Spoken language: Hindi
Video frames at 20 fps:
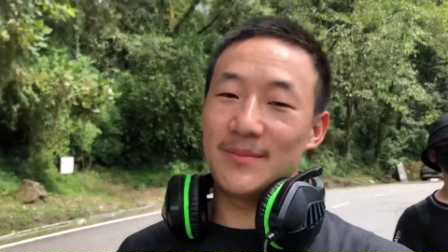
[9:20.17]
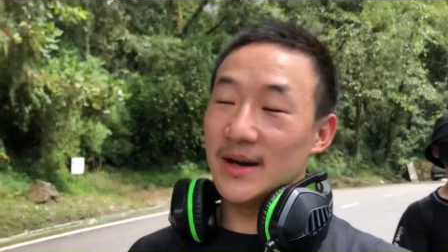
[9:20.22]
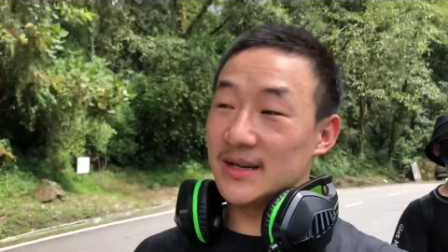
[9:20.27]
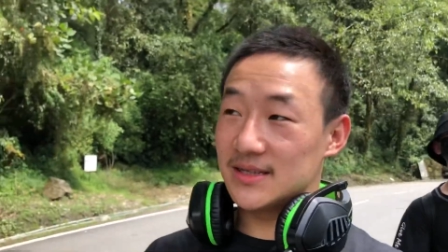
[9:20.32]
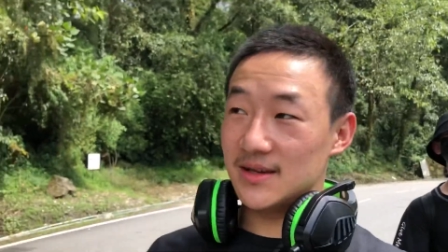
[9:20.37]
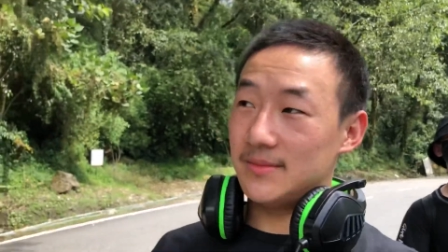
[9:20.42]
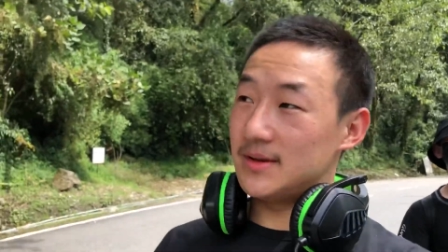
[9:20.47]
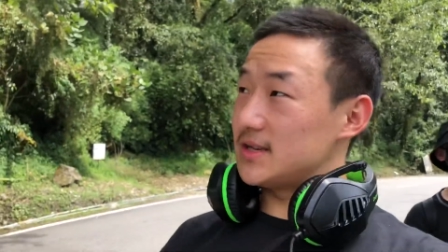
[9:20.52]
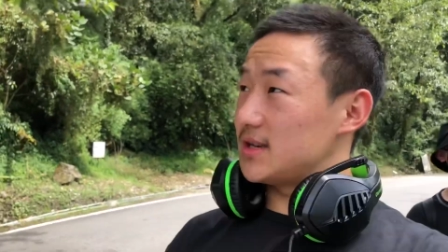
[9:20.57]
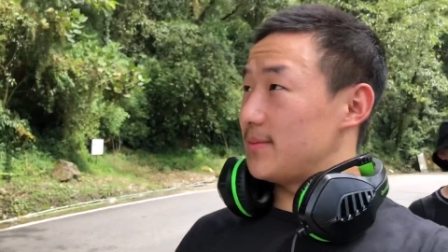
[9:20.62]
मज़े
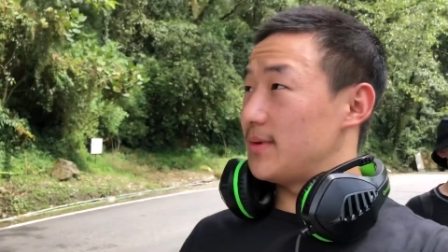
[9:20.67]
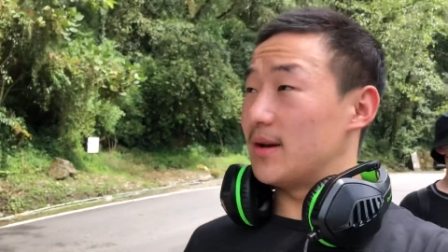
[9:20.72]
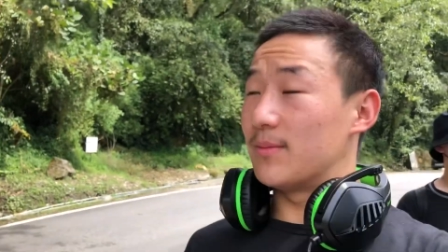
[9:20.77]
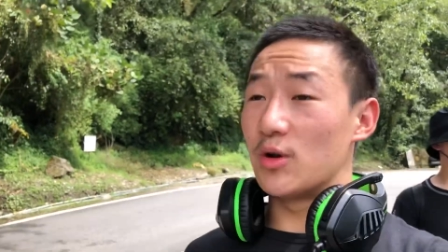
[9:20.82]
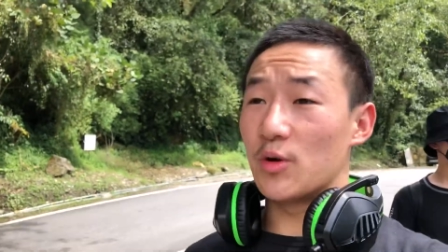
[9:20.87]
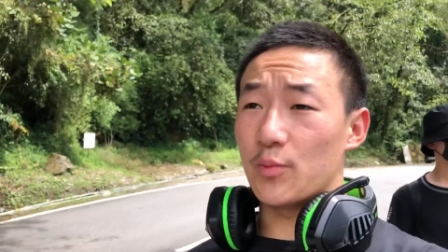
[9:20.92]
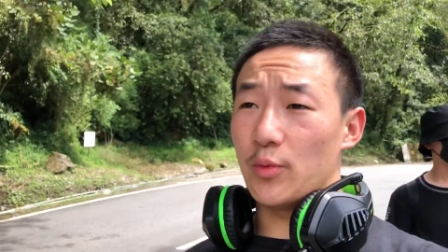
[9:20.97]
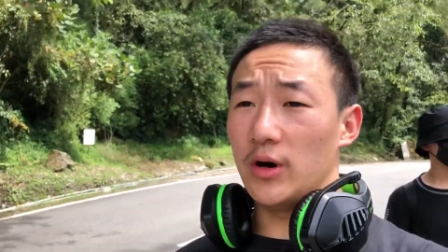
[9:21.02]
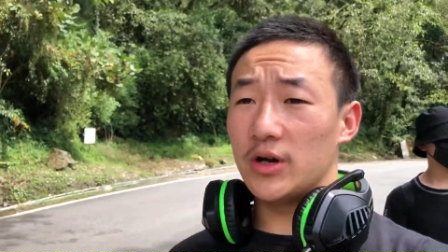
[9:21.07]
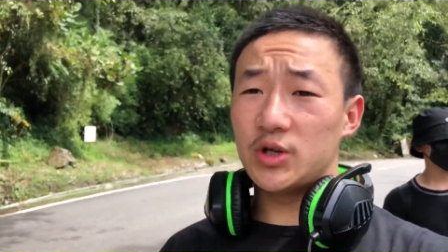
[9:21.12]
मज़े में हम लोग
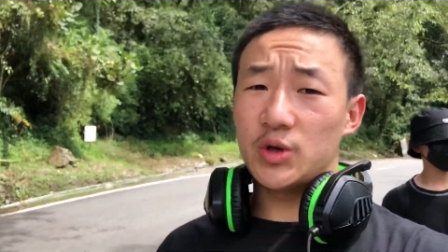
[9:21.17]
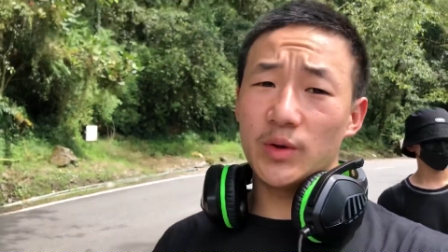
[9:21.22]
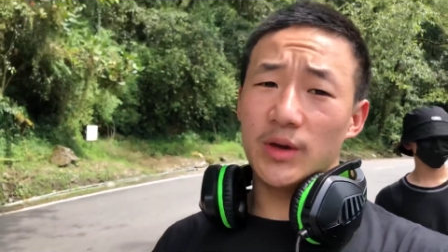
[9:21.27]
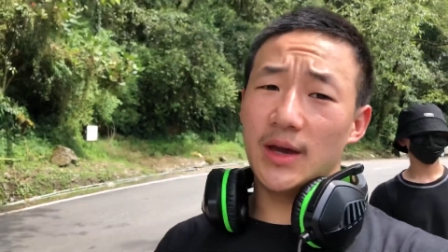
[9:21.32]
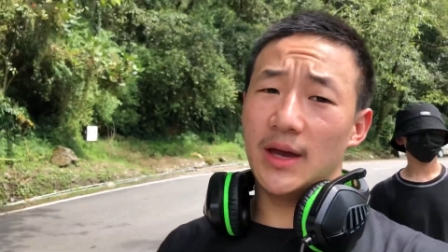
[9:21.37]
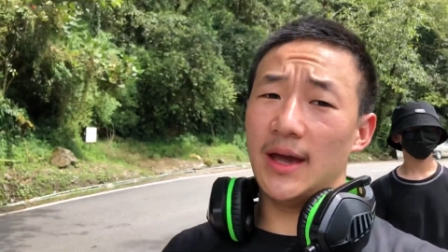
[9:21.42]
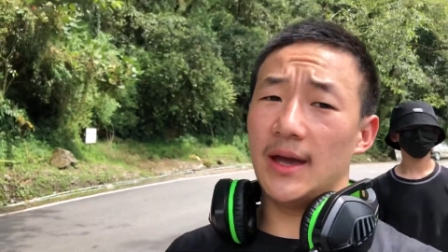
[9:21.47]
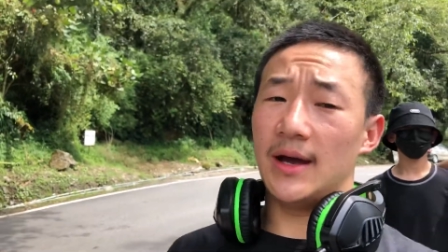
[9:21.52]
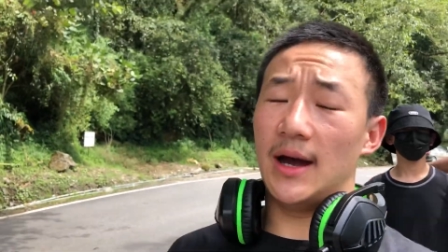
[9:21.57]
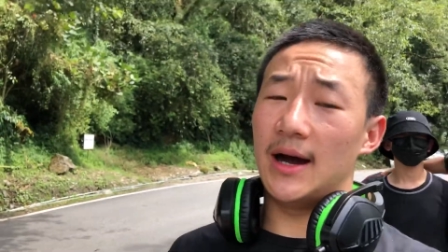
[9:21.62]
पहुंच चुके
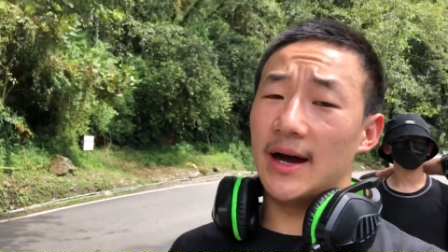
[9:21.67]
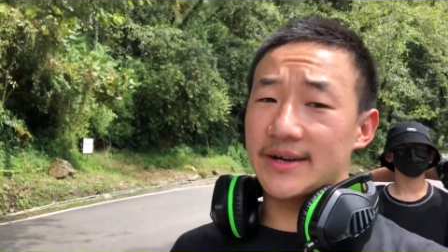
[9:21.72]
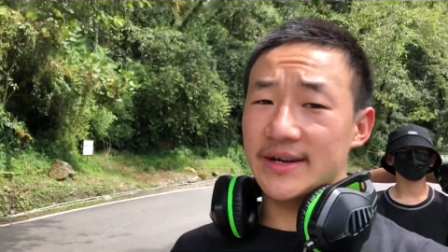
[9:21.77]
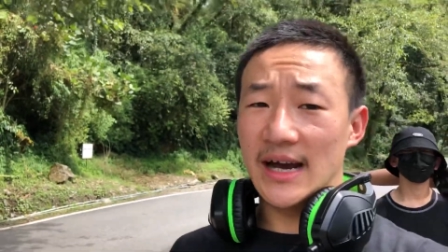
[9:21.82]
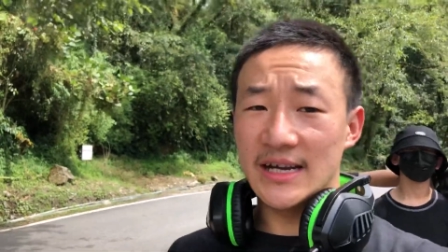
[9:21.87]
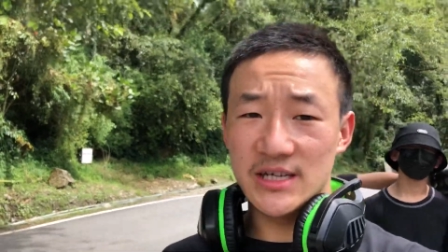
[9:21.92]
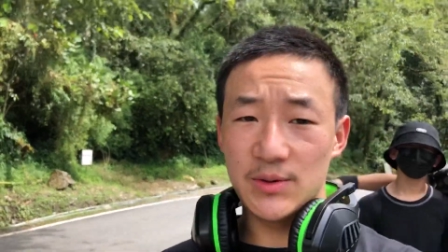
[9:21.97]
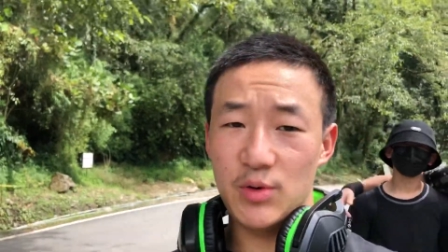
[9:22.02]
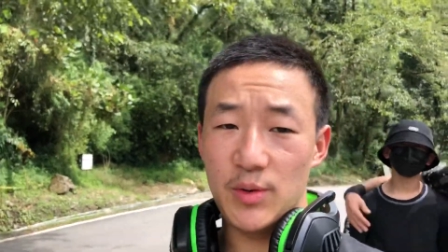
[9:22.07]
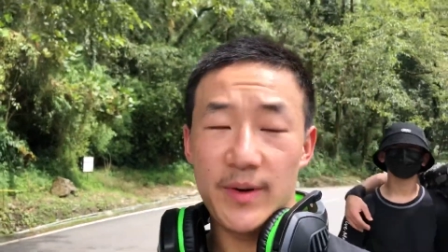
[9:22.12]
हैं
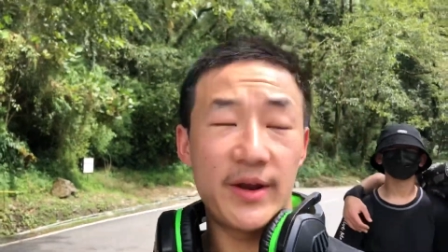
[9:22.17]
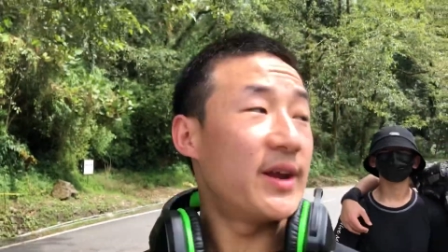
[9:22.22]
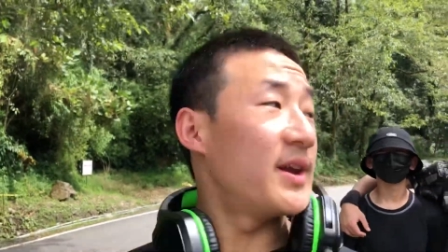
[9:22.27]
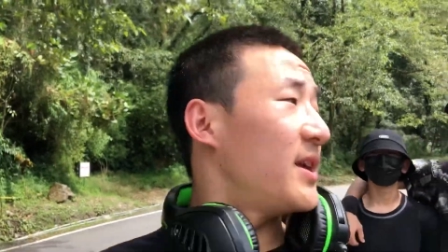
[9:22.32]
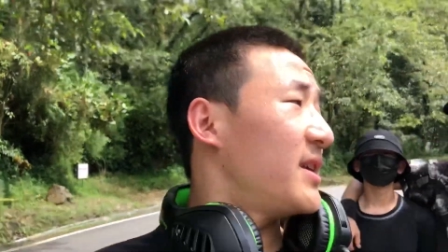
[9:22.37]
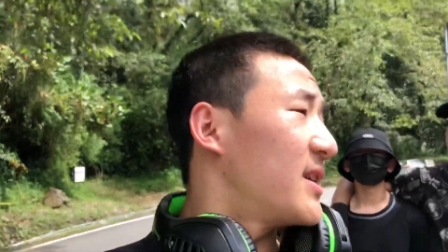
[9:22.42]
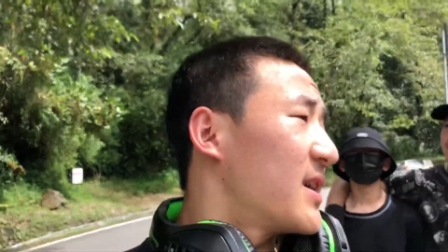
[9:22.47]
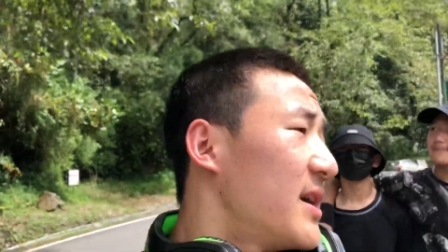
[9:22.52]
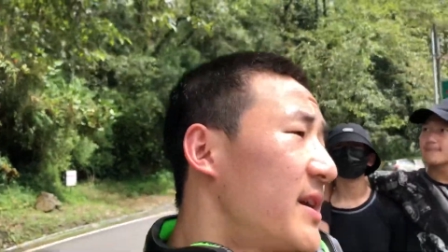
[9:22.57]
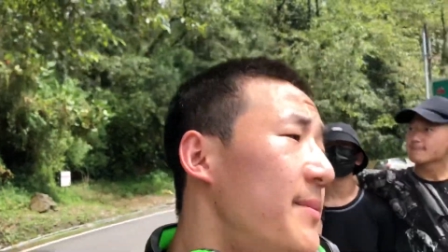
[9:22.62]
टाशी बीपेन है ना
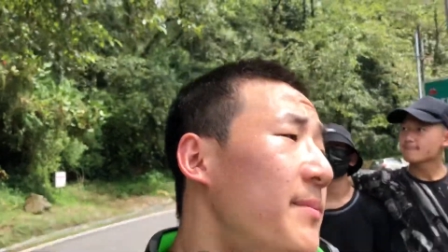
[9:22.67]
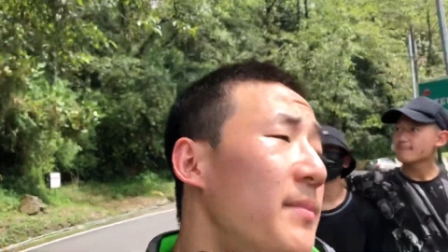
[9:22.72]
जगह ना